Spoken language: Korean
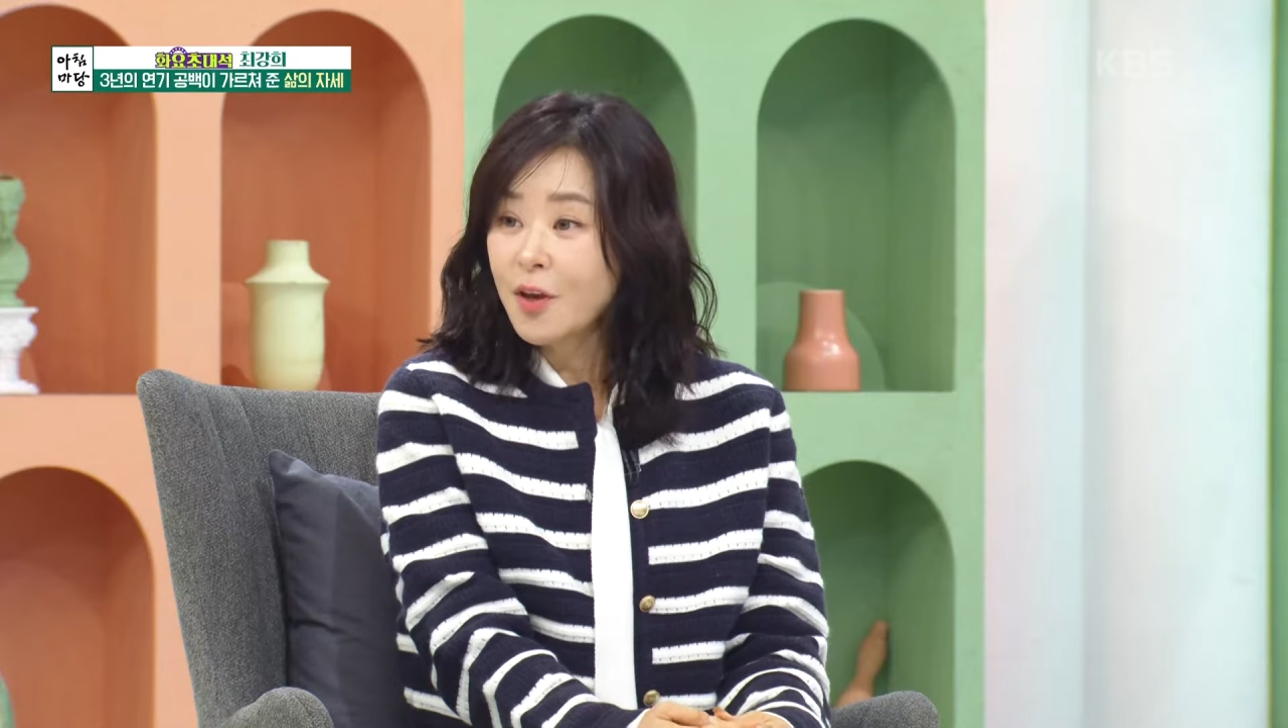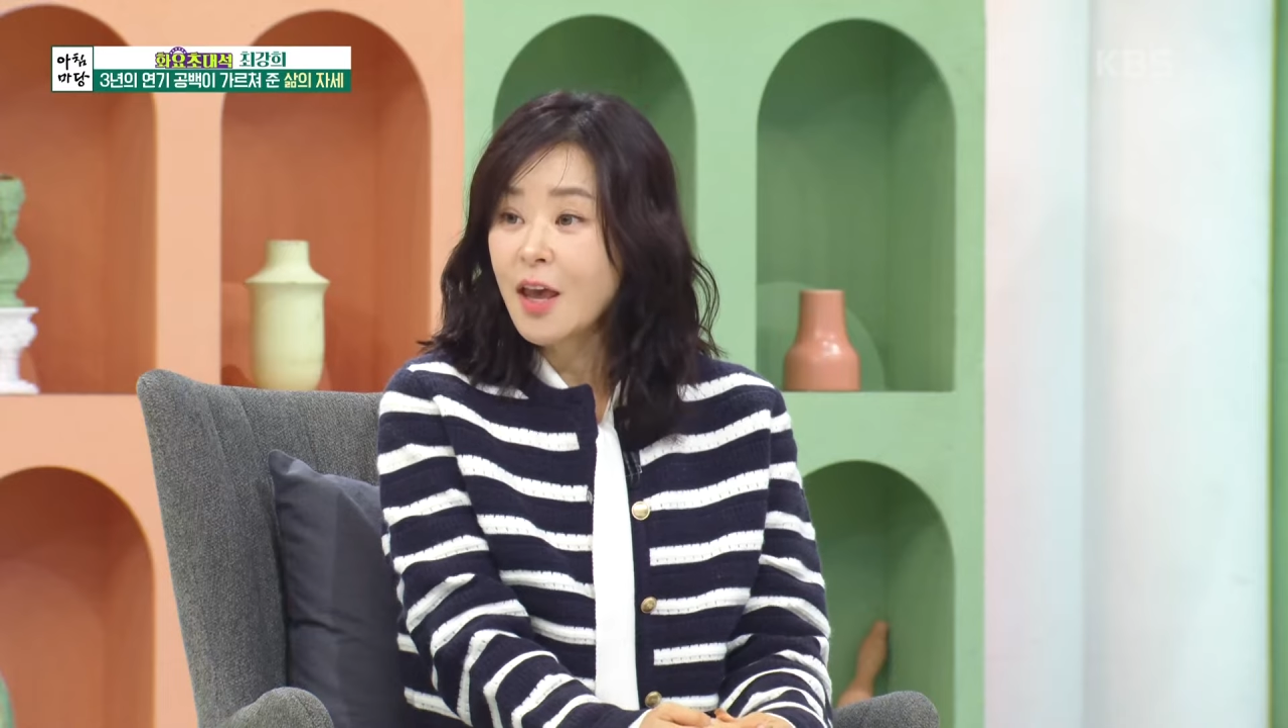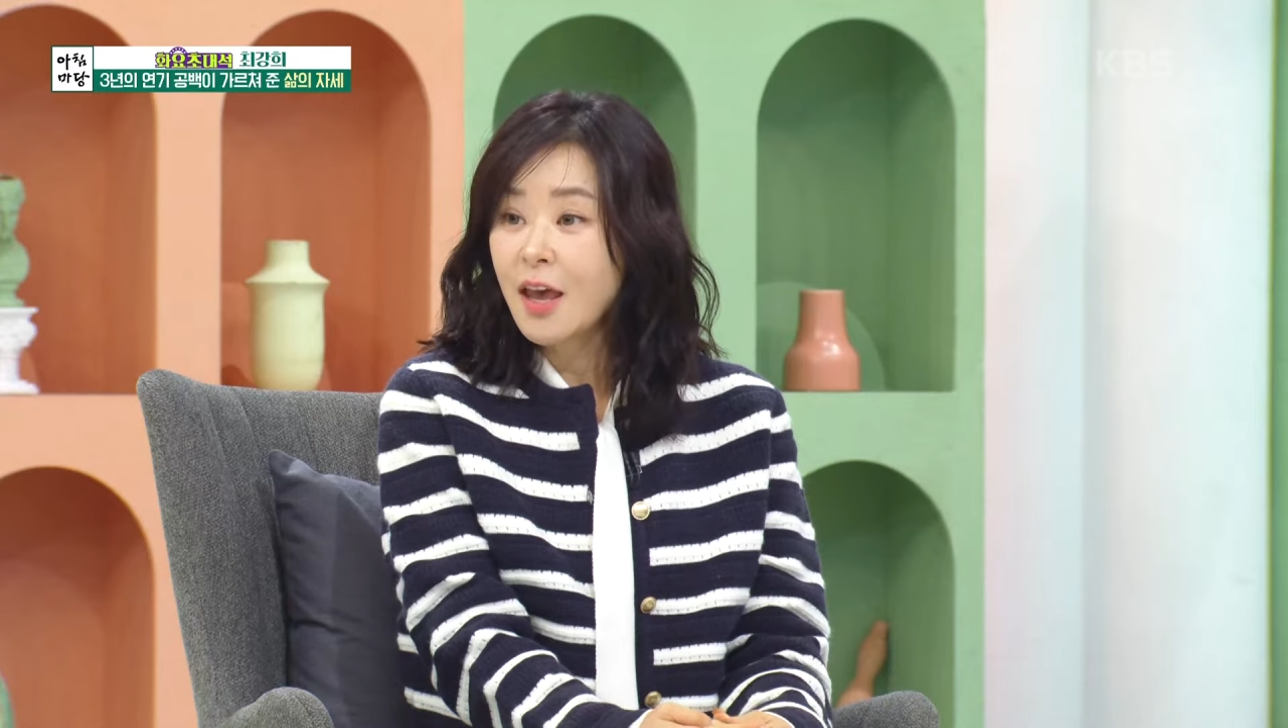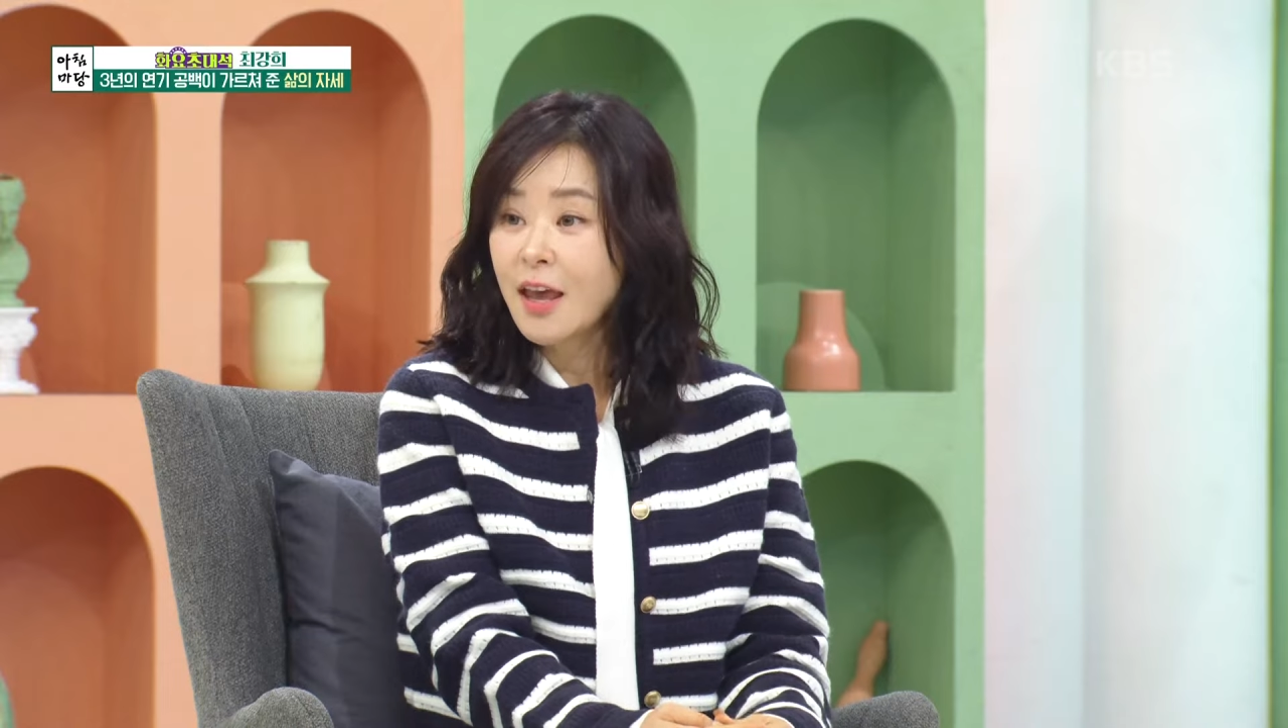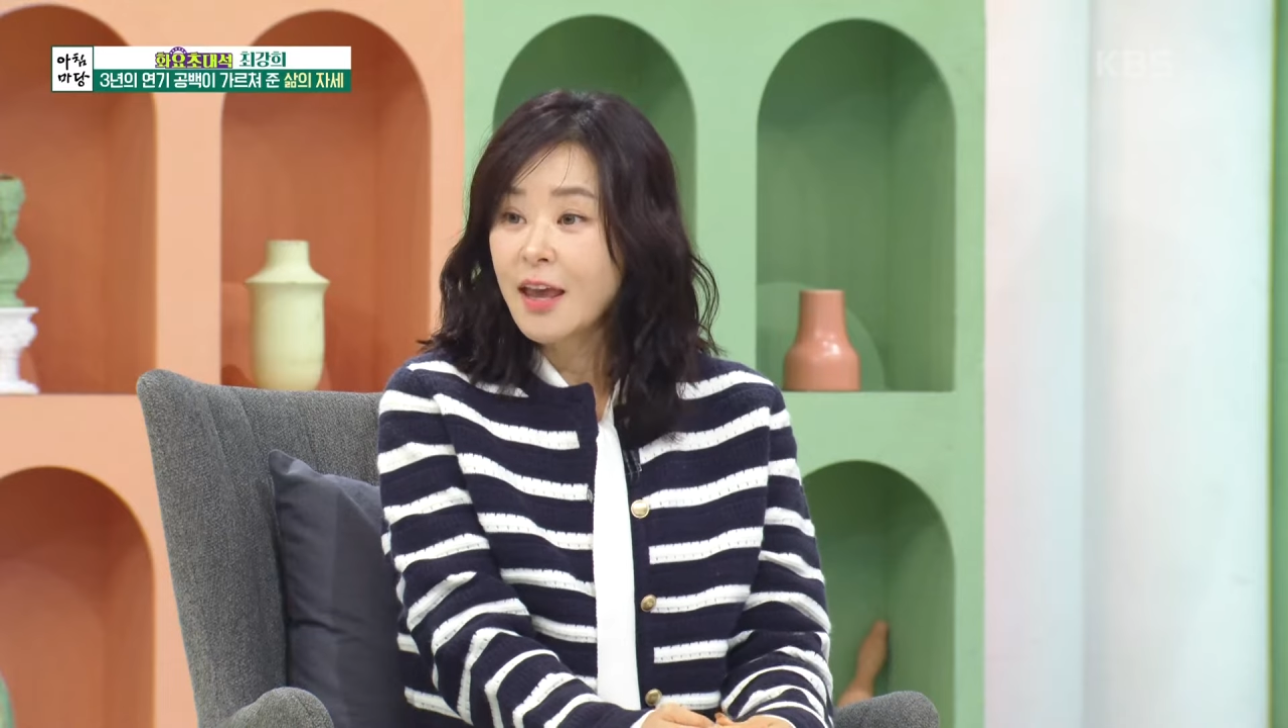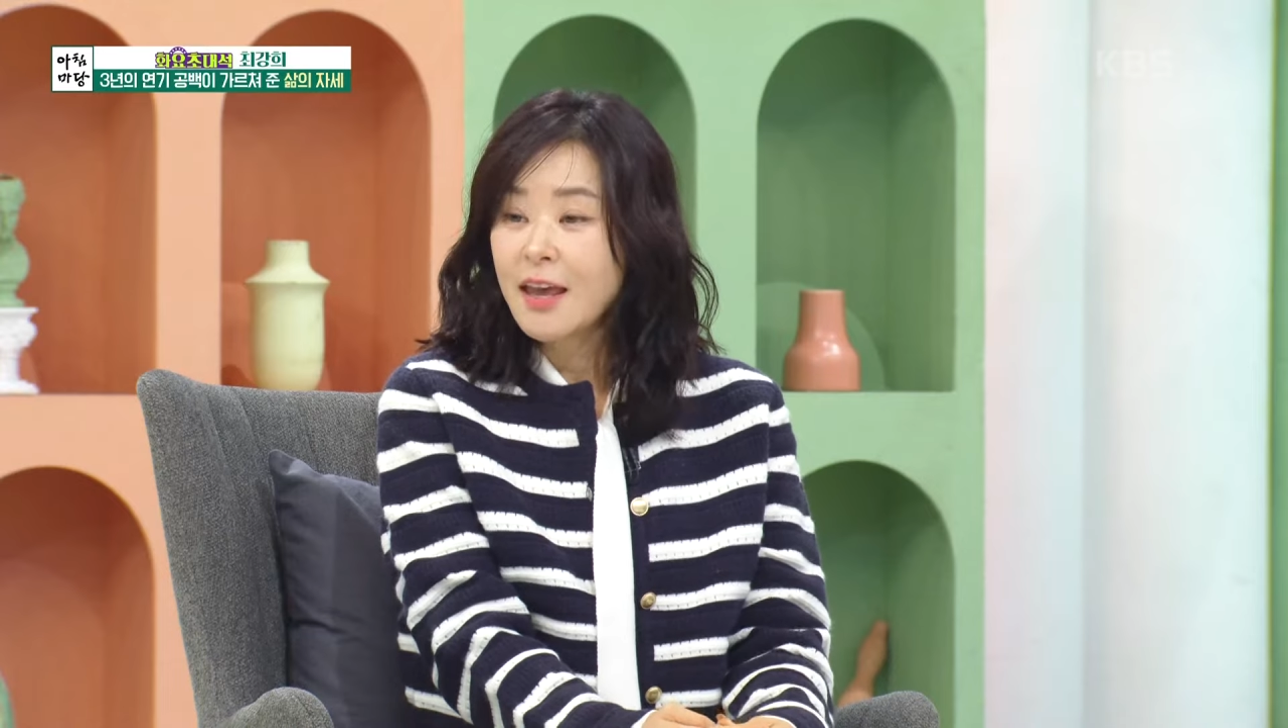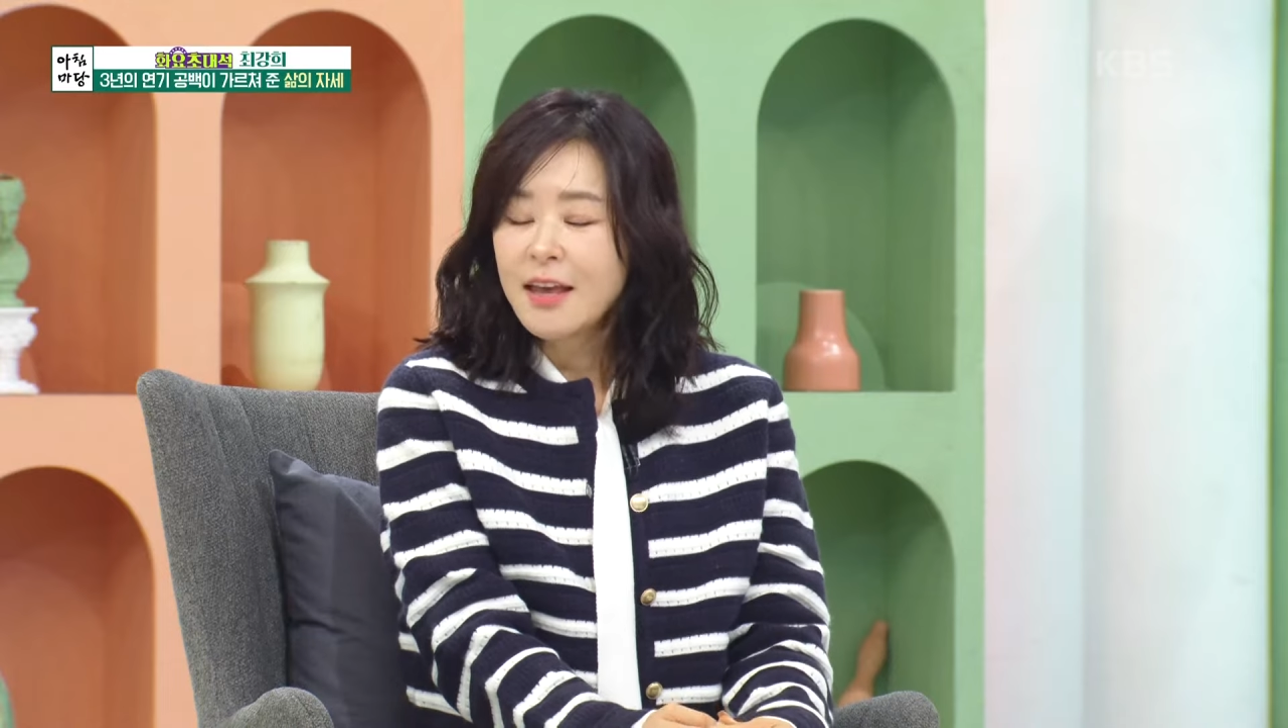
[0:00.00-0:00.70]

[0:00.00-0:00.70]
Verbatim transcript: 게